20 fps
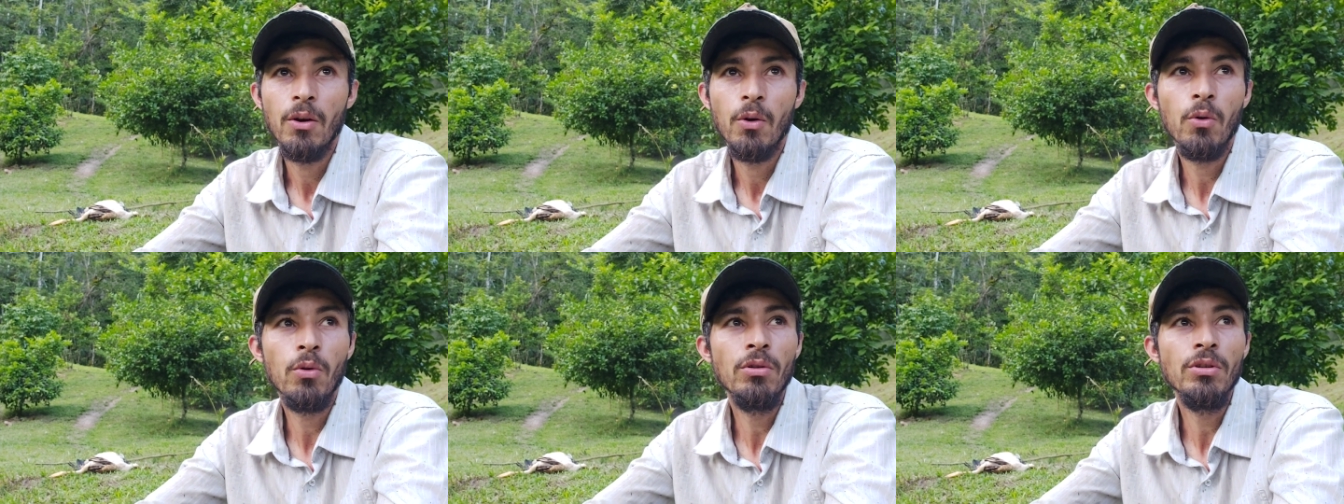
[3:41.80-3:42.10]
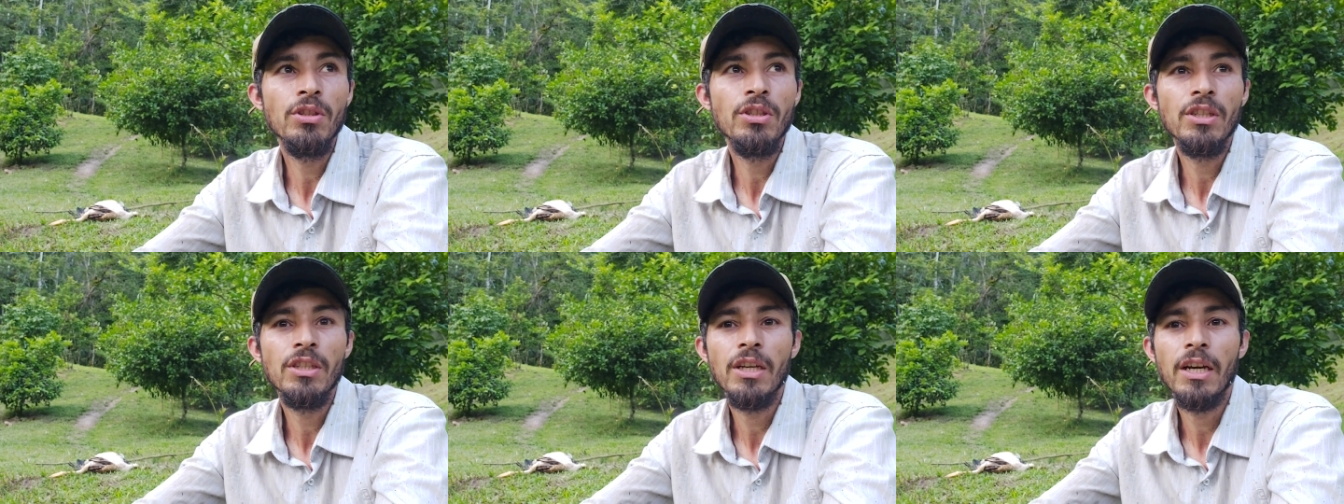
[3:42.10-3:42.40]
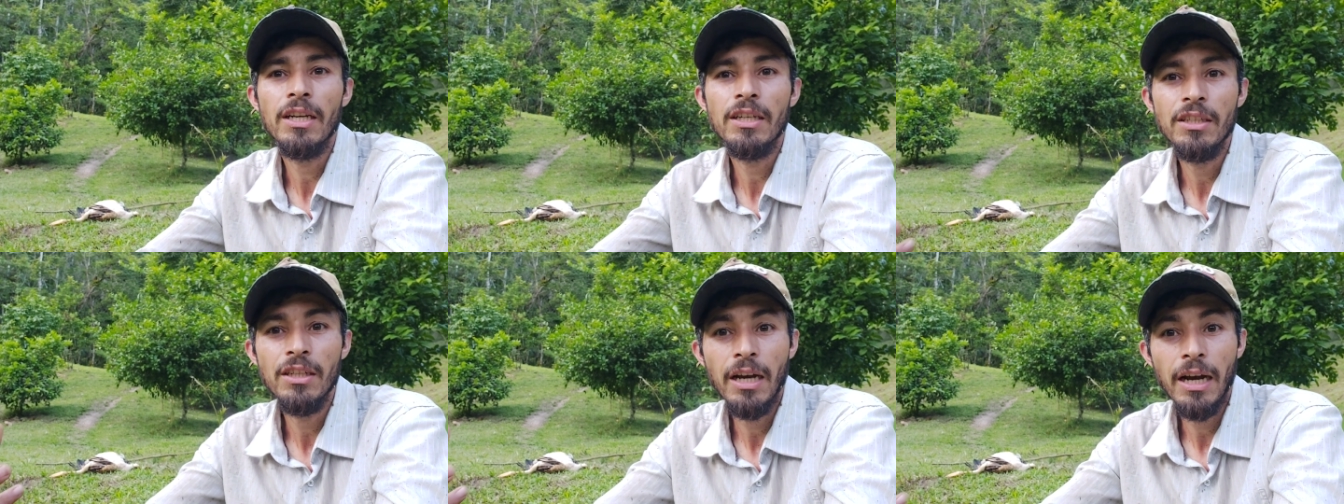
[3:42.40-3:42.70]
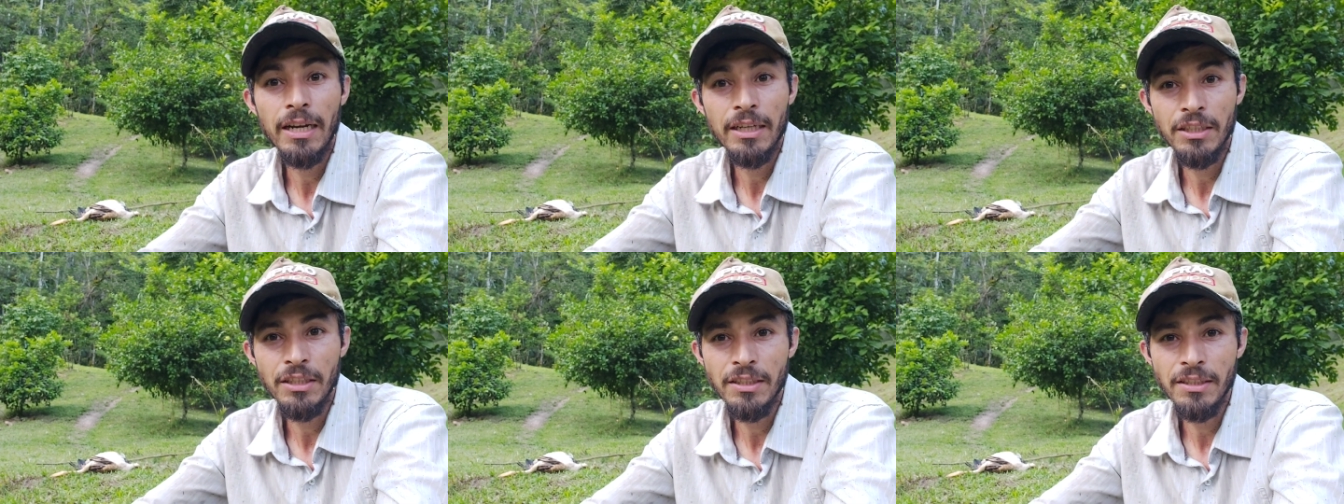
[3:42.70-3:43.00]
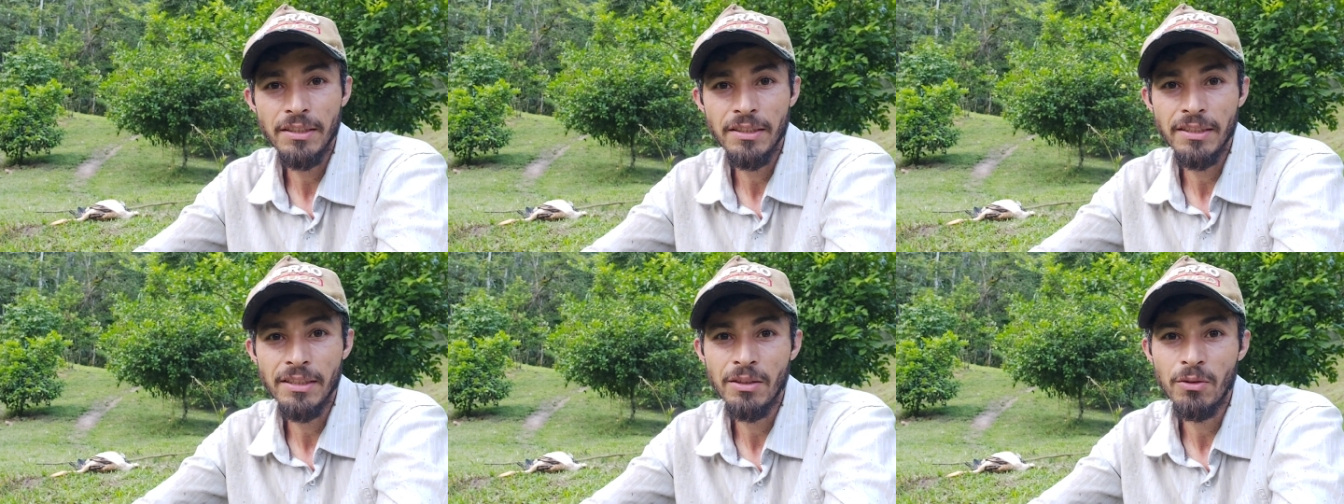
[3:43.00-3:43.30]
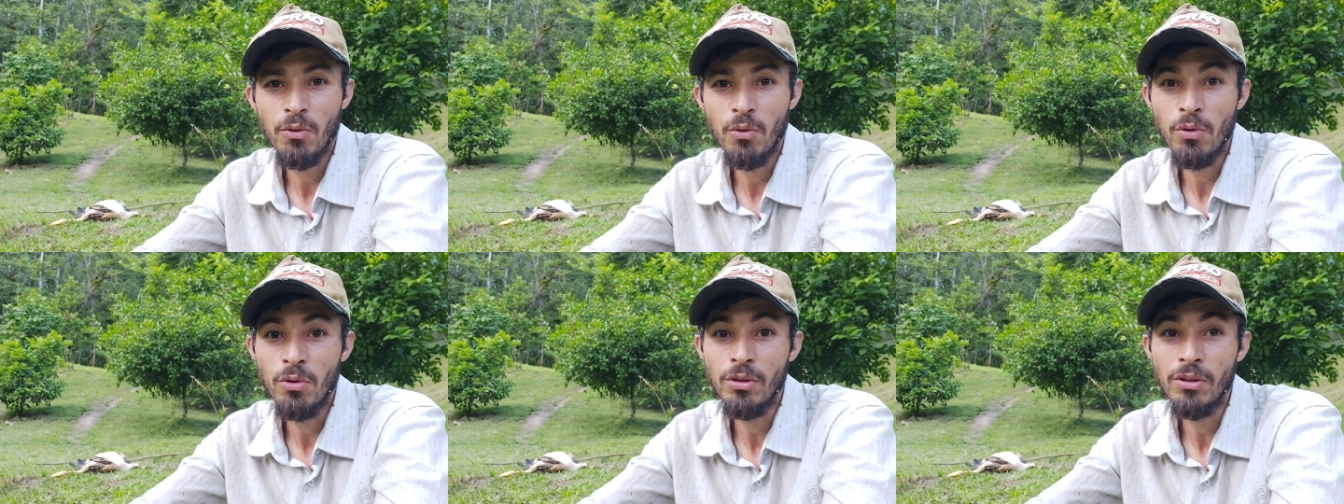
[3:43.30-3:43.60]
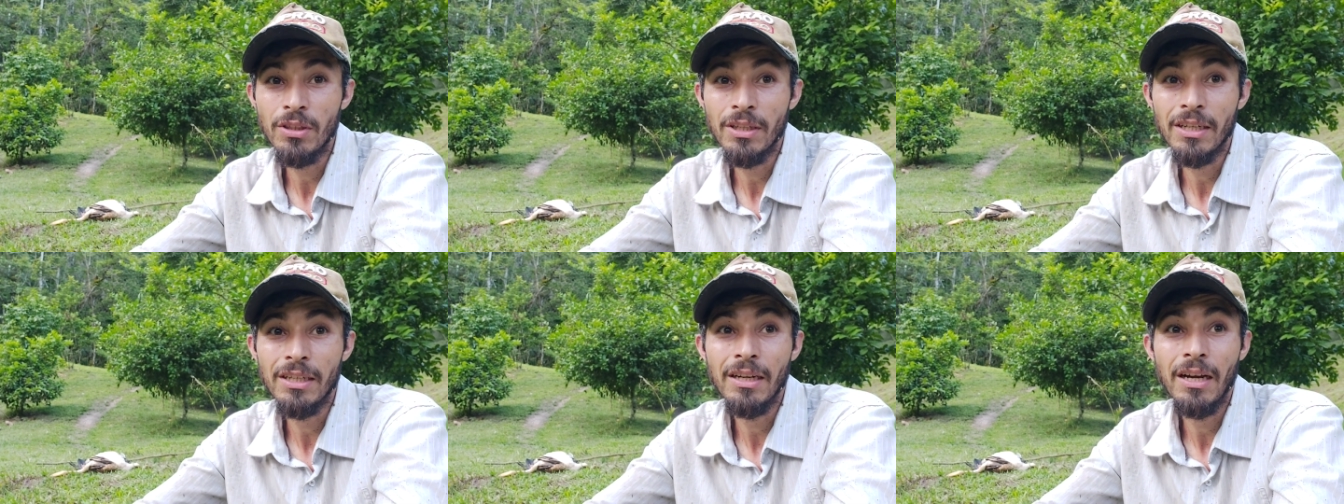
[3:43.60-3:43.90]
onde a, a gente se
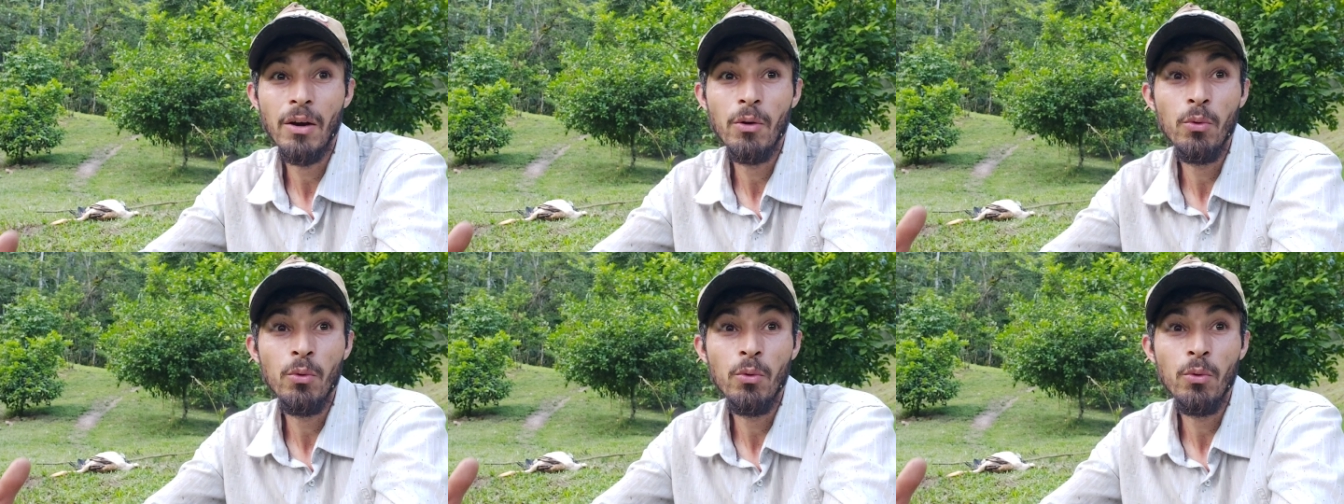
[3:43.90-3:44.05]
encontra,